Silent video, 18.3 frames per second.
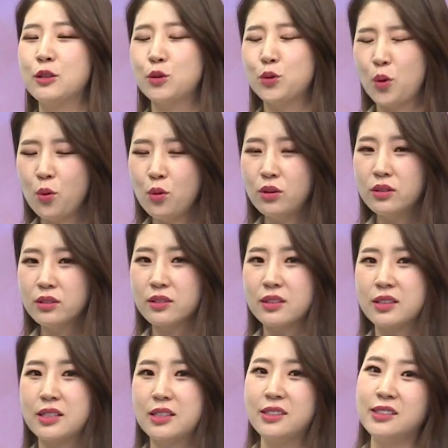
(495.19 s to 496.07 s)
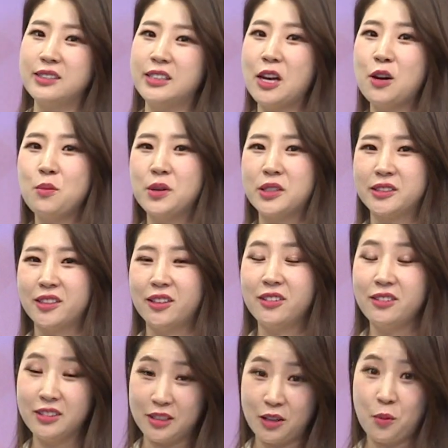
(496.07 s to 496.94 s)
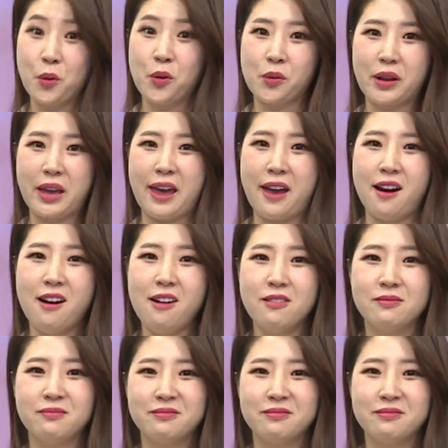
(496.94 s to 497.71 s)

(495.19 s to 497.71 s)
조금 길을 세우면서 들어볼게요.